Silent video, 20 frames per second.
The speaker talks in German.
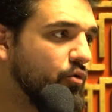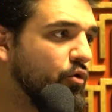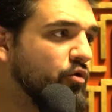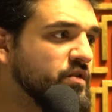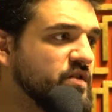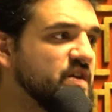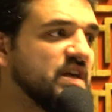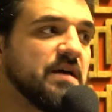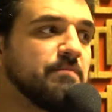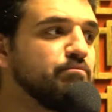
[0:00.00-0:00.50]

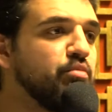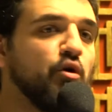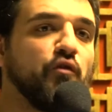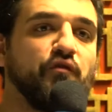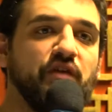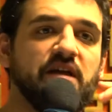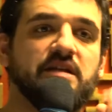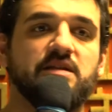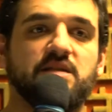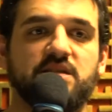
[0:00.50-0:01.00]
unserem
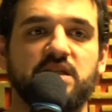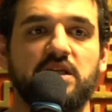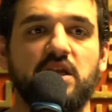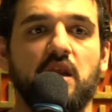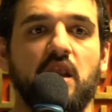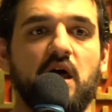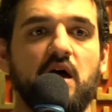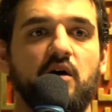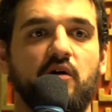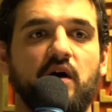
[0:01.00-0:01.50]
Propheten
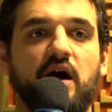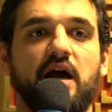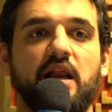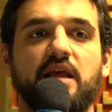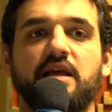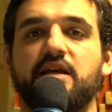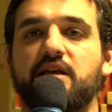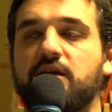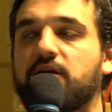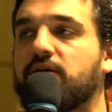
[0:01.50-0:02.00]
sallallahu
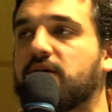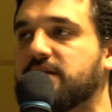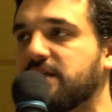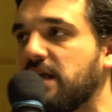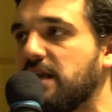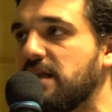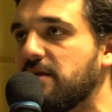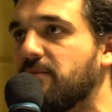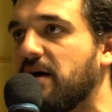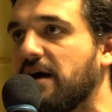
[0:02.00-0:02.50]
alaihi
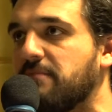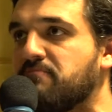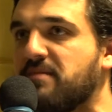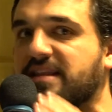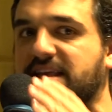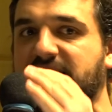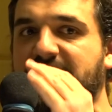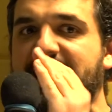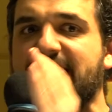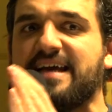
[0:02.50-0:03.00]
wasallam an mit
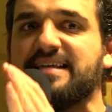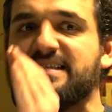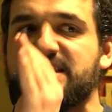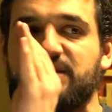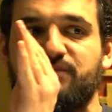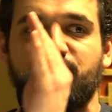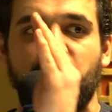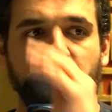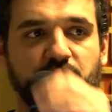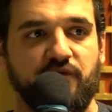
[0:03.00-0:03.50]
den
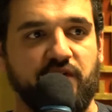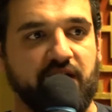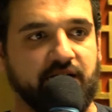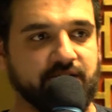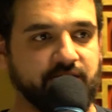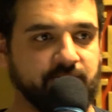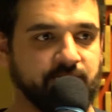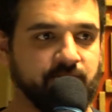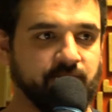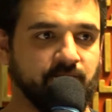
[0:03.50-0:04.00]
ersten fünf
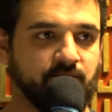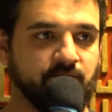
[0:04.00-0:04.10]
Versen.